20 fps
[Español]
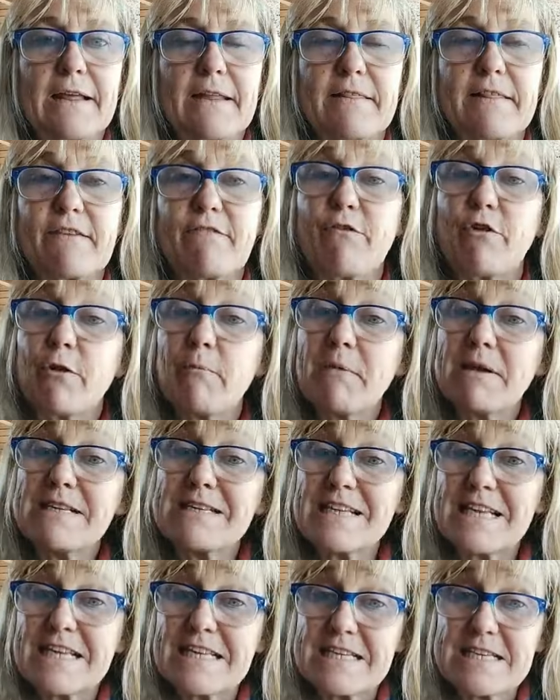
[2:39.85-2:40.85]
de forma
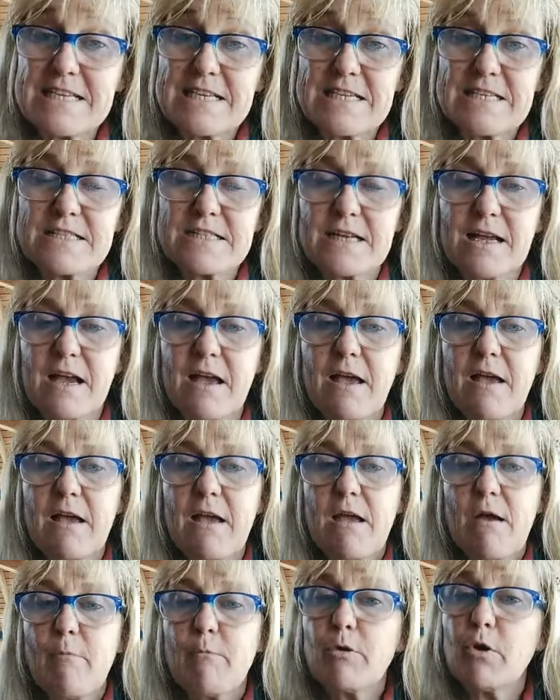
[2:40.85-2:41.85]
sencilla
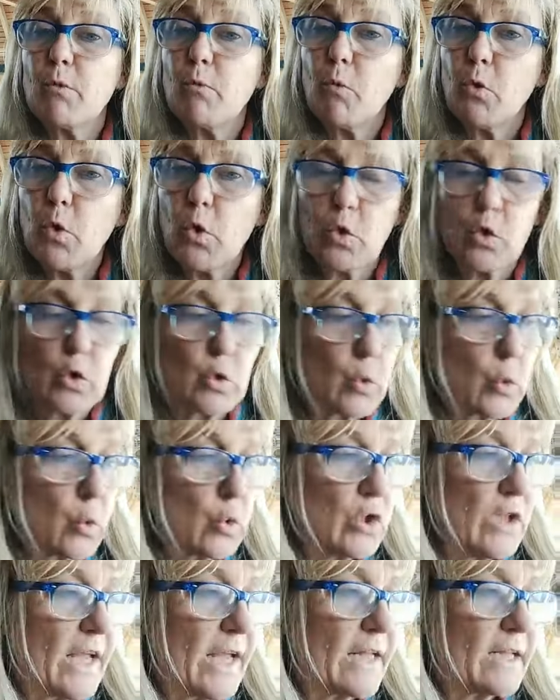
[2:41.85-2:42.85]
pero muy
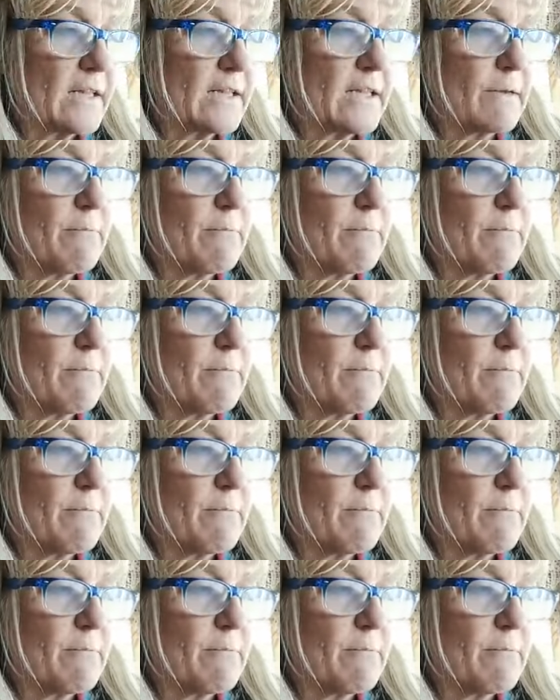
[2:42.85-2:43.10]
contundente.